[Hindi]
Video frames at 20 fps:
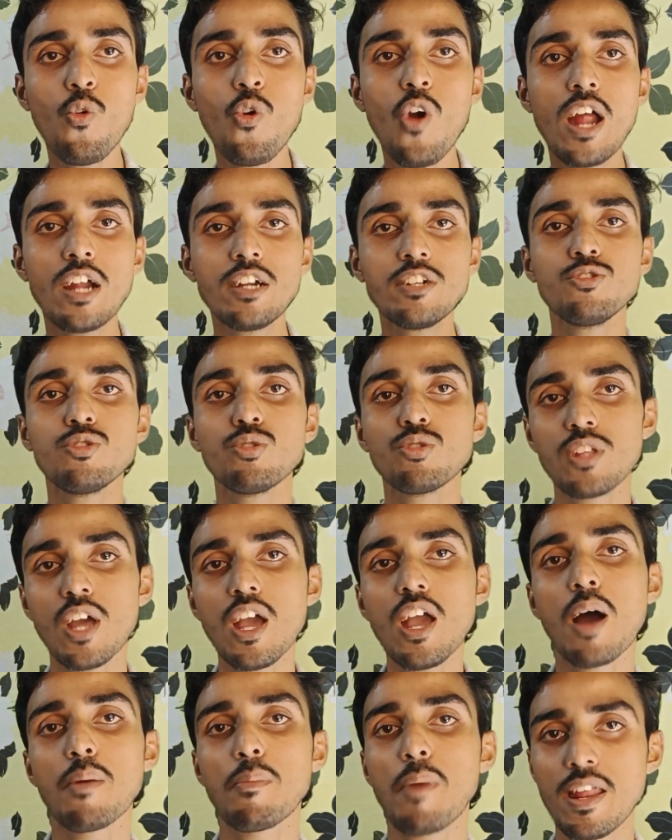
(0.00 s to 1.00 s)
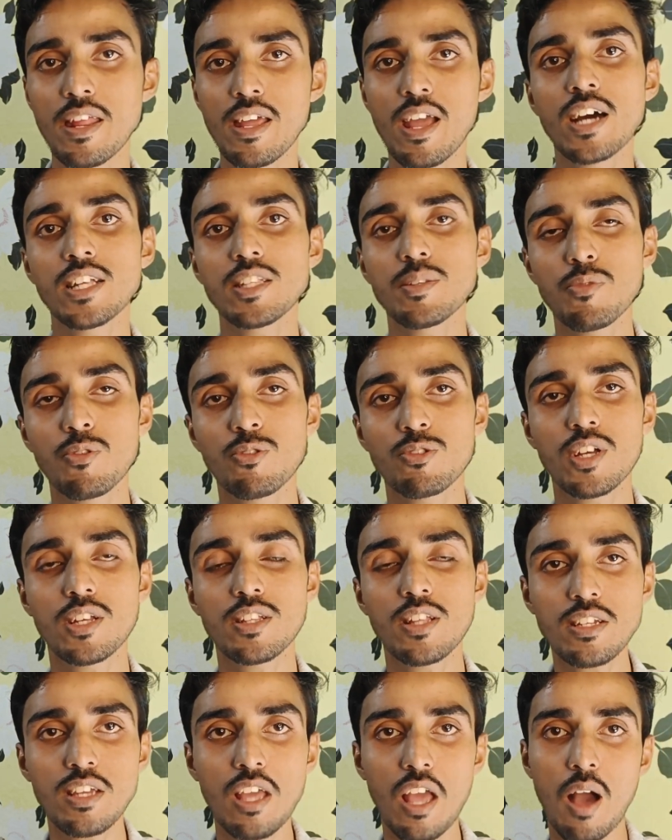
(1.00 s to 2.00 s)
वो ऐड जो होता है हमारे हाथ में
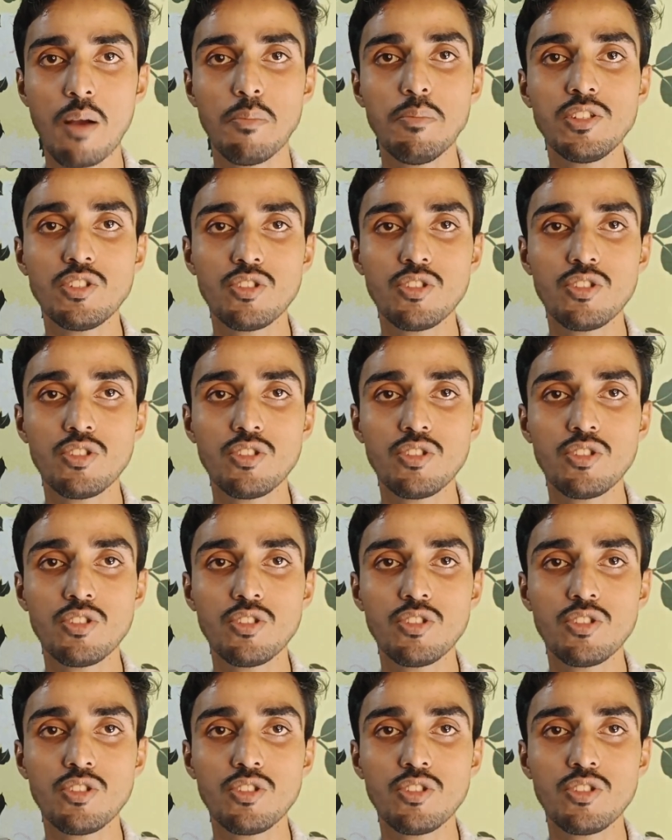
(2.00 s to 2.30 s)
होता था कि